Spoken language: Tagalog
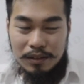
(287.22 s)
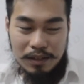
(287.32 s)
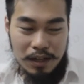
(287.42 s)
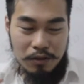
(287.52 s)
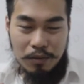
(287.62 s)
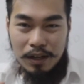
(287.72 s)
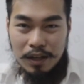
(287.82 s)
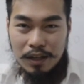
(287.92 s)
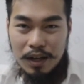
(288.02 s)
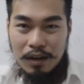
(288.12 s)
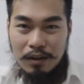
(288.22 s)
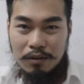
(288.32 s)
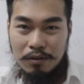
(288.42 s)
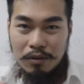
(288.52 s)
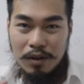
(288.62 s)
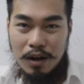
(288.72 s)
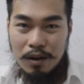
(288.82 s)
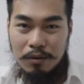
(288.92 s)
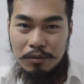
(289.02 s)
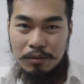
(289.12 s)
Diyan nyo makikita on
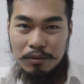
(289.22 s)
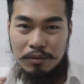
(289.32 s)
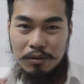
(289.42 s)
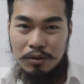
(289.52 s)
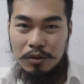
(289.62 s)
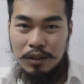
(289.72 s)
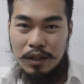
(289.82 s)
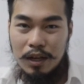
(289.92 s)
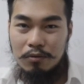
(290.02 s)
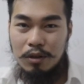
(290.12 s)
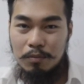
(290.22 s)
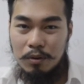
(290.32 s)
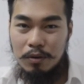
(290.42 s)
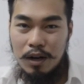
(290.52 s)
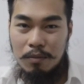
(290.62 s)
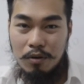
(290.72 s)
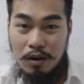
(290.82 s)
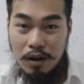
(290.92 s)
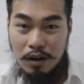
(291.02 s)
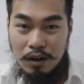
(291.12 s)
how to join the N-World program
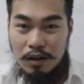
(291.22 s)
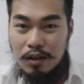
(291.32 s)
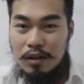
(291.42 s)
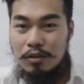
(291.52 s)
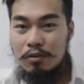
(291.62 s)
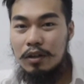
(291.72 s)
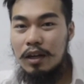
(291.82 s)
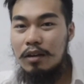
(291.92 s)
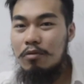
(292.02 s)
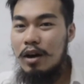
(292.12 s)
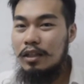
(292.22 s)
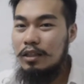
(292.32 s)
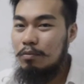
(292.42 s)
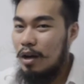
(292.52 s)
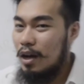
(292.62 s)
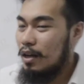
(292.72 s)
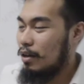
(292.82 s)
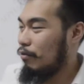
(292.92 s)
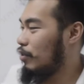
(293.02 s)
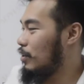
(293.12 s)
or you can watch
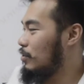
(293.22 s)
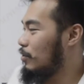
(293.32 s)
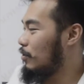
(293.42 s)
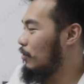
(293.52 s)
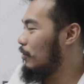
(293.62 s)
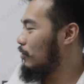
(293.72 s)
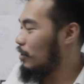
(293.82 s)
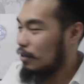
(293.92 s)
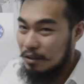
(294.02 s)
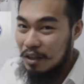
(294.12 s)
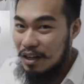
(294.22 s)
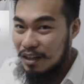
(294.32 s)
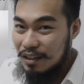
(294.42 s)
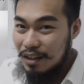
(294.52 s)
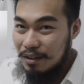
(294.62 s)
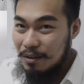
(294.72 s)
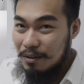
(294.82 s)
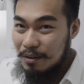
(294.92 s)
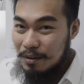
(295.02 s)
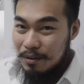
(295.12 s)
my video dito sa link na
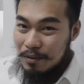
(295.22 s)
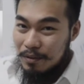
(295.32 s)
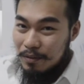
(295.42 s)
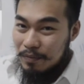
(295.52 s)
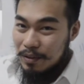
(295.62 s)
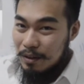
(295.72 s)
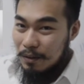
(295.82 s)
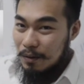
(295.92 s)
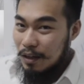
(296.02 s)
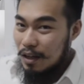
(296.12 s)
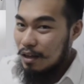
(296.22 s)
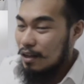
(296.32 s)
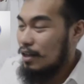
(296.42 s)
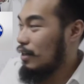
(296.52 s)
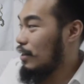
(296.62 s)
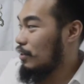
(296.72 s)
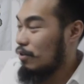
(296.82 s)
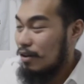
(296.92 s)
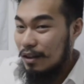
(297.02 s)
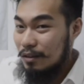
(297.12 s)
to. Okay? I-click
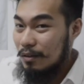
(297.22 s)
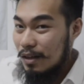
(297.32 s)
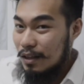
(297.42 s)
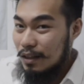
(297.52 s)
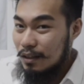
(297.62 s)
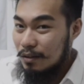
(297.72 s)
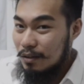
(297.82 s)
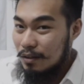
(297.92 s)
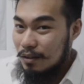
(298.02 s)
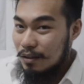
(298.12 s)
nyo lang tong link na to.